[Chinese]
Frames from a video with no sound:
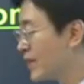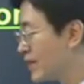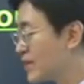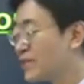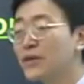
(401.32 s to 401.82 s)

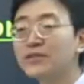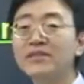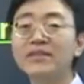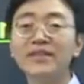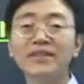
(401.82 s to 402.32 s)
也是表示
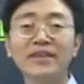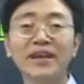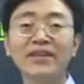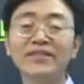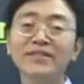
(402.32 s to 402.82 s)
客厅，
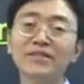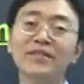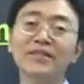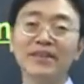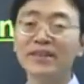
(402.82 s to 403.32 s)
哎，这是
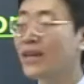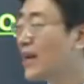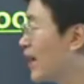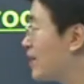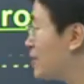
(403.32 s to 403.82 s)
客厅。
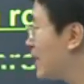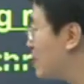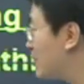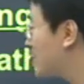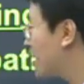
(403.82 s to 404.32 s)
还有
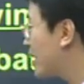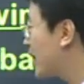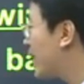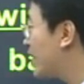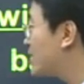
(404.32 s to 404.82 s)
呢，我们可以
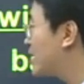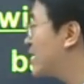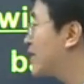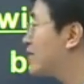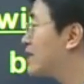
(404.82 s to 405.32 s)
看到这
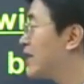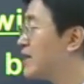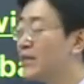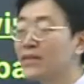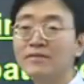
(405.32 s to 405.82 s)
个
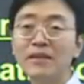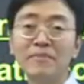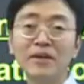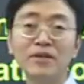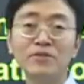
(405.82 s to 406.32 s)
餐厅在
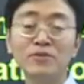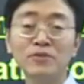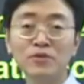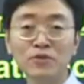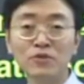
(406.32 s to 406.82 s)
本课中
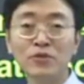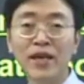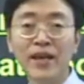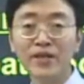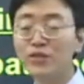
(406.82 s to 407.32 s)
就出
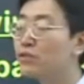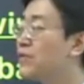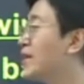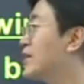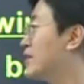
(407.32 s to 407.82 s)
现了，吃
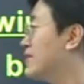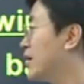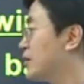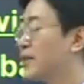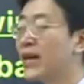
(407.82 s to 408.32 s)
饭的地
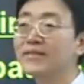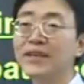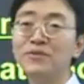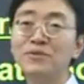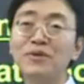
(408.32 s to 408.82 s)
方，有个大
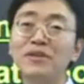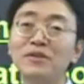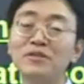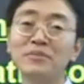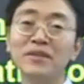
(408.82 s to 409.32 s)
餐桌，
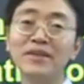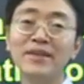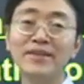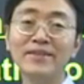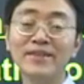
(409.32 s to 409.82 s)
有什么
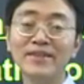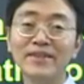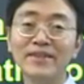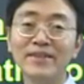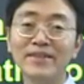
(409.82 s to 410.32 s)

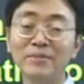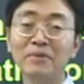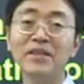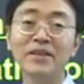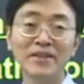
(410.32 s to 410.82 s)
呃什
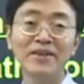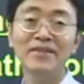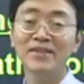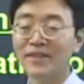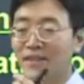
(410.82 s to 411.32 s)
么顶
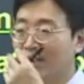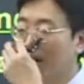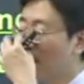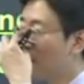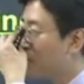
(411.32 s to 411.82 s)
灯等等等等
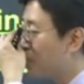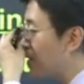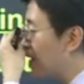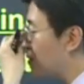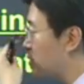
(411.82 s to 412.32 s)
啊。我们
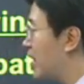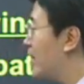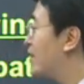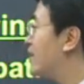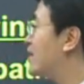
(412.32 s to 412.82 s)
大声读一
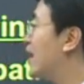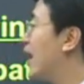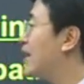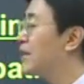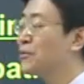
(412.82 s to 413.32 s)

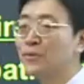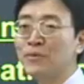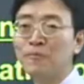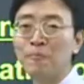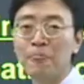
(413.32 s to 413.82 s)
下，dining
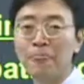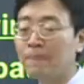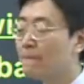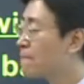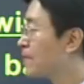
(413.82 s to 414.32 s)

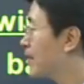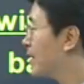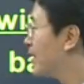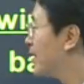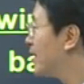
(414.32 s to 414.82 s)

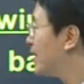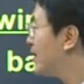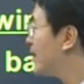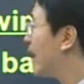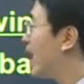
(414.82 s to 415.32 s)

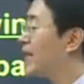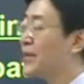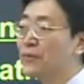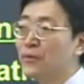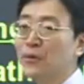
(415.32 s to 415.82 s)

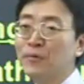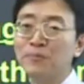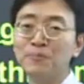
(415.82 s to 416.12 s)
room，dining room，